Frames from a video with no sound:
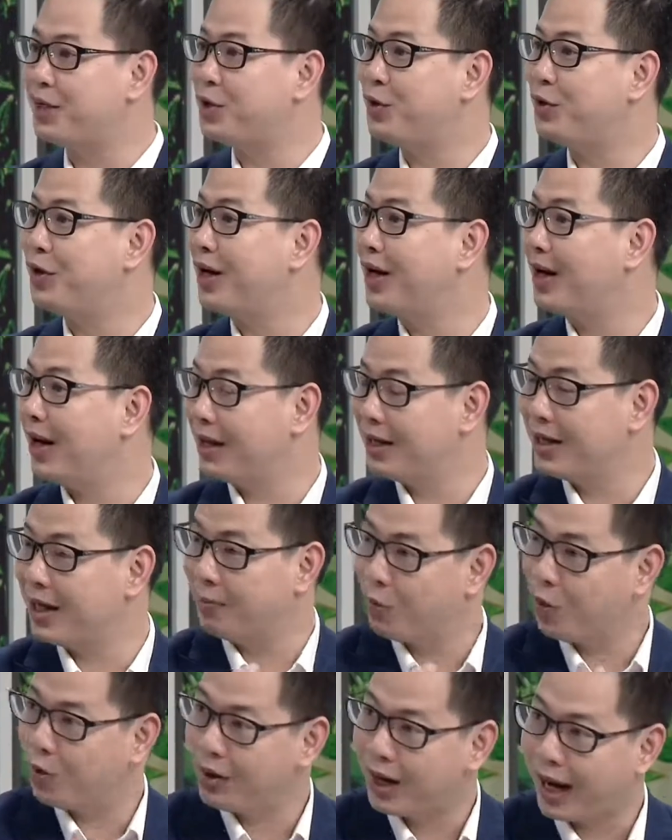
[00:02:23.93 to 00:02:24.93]
cho nên là
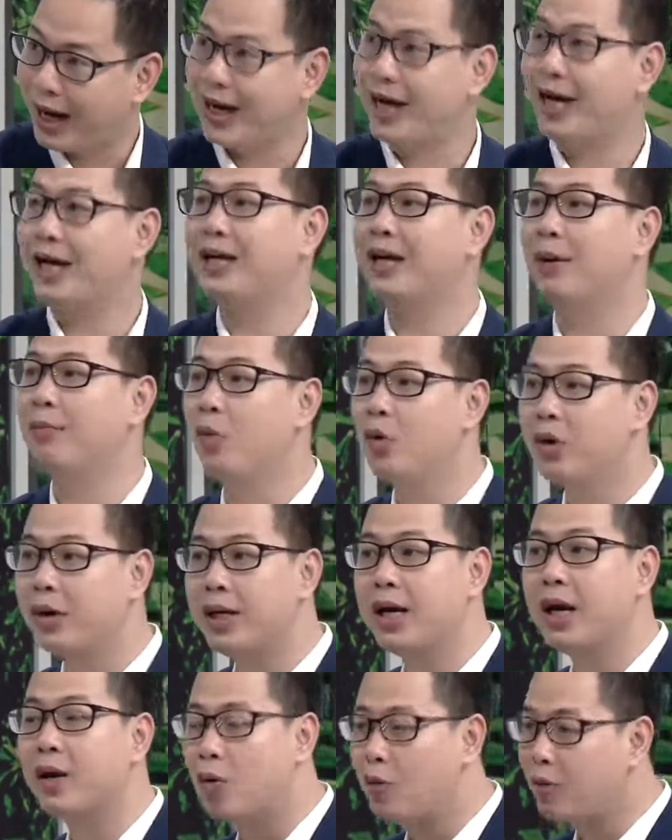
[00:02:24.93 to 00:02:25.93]
điểm môn này hay điểm môn
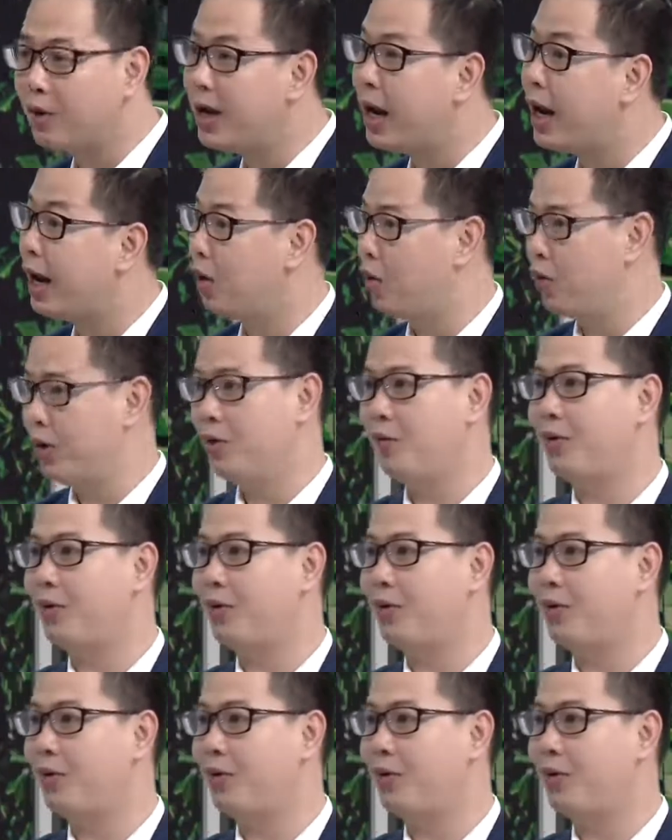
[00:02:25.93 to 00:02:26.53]
kia cũng đều